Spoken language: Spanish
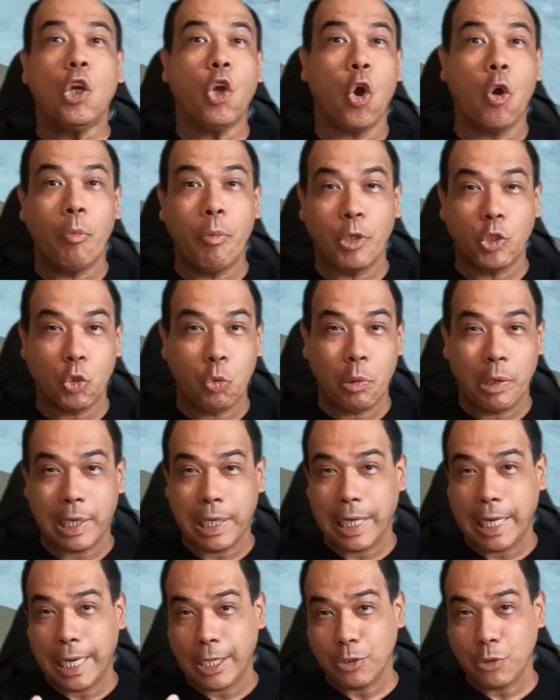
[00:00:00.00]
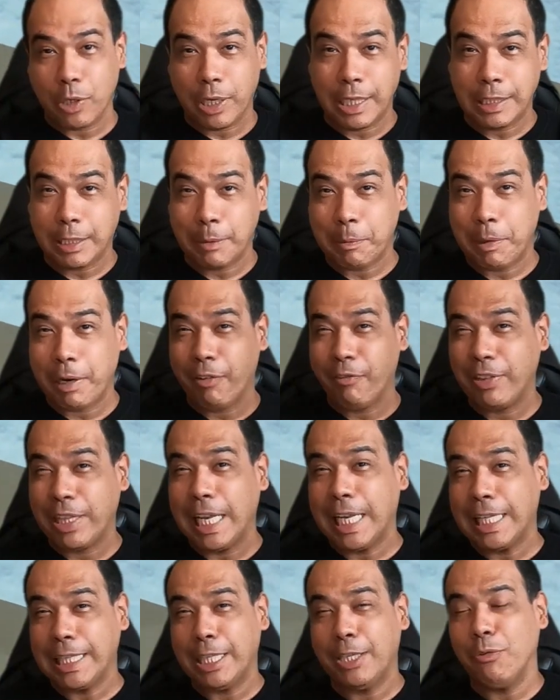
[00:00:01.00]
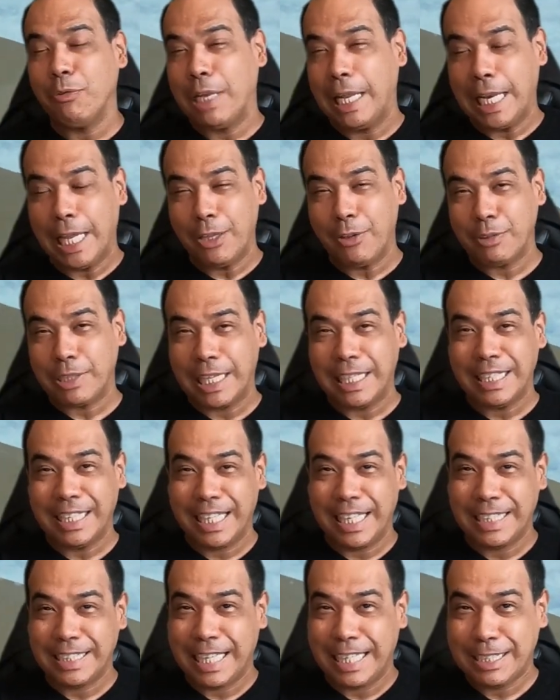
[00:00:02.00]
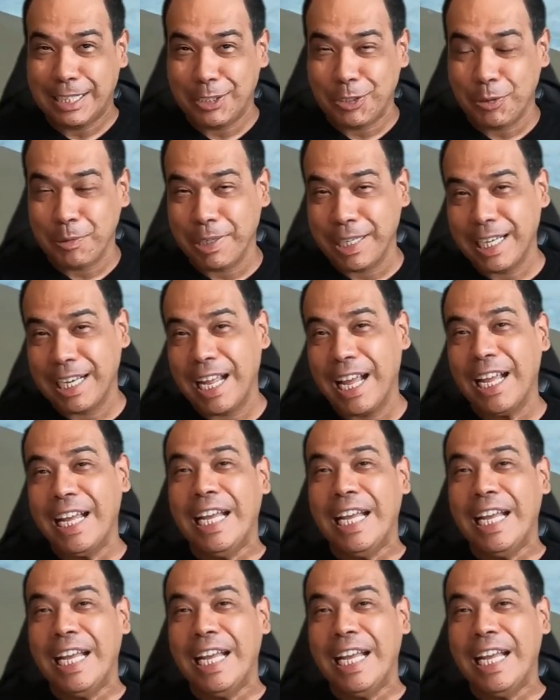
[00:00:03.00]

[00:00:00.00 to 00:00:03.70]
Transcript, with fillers: ¿Cómo estuvo el regreso? Quédense para el final que tengo una anécdota interesante sobre